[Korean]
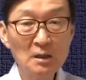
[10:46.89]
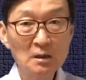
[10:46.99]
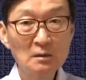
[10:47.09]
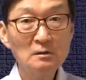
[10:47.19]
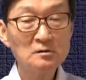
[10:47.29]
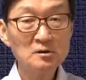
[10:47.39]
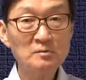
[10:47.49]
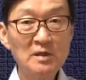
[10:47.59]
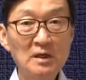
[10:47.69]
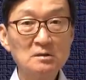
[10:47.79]
그런
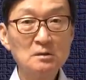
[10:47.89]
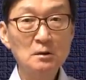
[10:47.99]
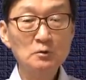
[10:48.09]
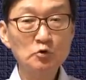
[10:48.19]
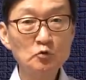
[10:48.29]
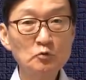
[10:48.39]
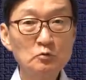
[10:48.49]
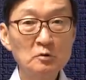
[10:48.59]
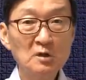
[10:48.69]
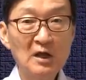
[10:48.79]
측면에서
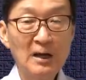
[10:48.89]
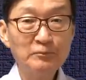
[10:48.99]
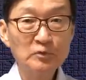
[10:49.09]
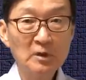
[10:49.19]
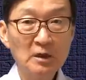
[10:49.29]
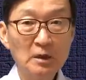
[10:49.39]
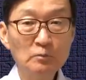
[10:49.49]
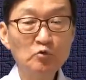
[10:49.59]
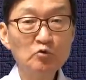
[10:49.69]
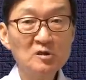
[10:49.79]
중국이 앞으로 이
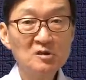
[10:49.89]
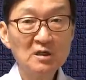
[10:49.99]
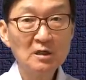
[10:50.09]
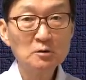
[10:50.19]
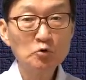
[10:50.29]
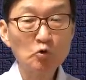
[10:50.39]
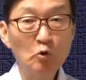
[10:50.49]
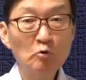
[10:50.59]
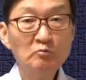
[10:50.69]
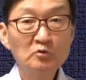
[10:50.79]
무기 시장에서
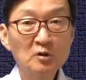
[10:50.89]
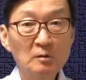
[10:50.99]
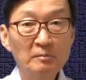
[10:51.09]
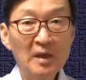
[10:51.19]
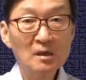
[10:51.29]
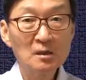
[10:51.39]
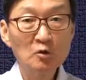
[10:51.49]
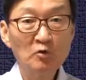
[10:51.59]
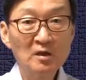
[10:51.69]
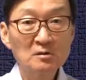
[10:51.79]
좋은 무기를
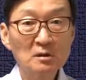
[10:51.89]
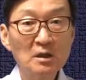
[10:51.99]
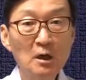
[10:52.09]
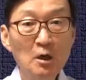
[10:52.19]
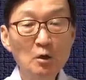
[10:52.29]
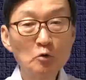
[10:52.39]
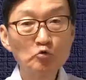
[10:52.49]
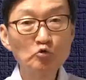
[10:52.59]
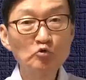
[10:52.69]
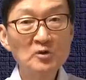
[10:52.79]
맹길기 위해서는
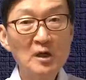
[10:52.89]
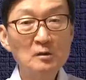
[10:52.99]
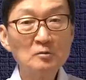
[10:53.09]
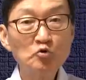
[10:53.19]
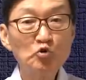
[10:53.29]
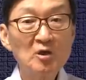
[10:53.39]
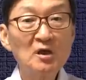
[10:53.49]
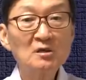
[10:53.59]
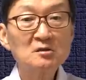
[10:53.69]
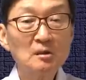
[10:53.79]
군사용
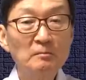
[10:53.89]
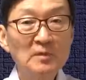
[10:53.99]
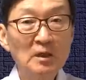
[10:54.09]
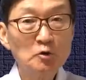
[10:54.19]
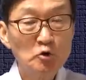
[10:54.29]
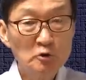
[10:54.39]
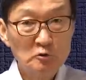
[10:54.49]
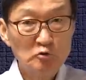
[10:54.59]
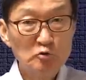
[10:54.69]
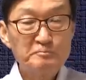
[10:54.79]
최첨단
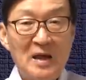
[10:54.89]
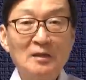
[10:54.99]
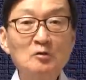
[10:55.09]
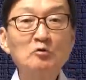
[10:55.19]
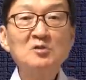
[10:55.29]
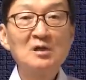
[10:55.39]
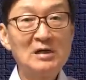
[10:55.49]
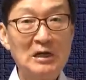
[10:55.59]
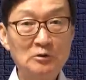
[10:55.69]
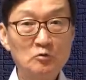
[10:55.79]
특수 반도체를
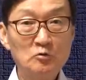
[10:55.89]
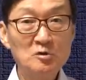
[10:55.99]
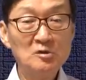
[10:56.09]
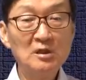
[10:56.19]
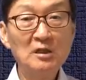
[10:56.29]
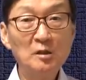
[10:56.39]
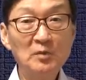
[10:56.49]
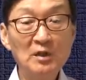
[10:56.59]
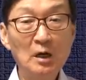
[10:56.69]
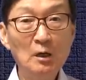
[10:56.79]
가지고 있어야
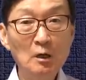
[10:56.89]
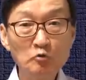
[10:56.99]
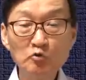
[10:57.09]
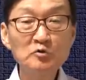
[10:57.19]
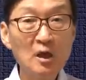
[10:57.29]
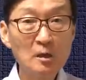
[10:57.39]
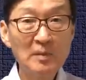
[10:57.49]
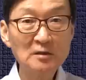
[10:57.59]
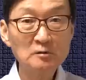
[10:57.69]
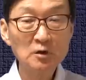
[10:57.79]
된답니다. 군사용
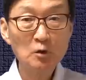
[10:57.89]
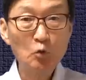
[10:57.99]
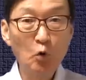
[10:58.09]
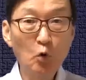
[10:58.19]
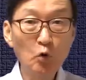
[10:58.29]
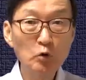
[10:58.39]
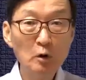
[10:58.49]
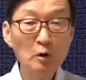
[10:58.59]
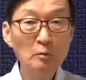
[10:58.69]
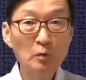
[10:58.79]
반도체는
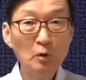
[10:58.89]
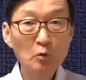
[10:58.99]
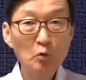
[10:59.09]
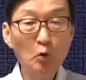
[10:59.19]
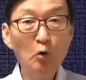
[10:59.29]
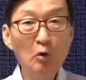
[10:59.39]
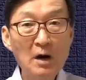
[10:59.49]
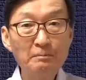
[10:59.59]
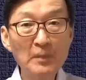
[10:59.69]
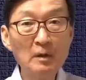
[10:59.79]
고열, 뭐
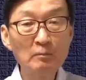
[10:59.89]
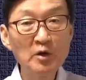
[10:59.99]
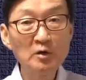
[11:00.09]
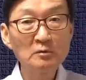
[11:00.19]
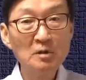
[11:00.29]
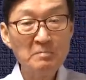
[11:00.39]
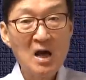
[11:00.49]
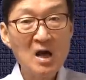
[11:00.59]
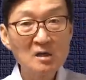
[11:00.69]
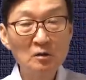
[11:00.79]
고압, 뭐 이런 데
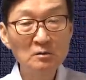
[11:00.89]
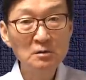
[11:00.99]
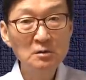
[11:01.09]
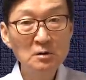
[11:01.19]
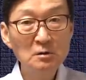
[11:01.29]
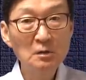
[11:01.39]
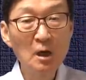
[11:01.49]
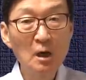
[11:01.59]
막 견디는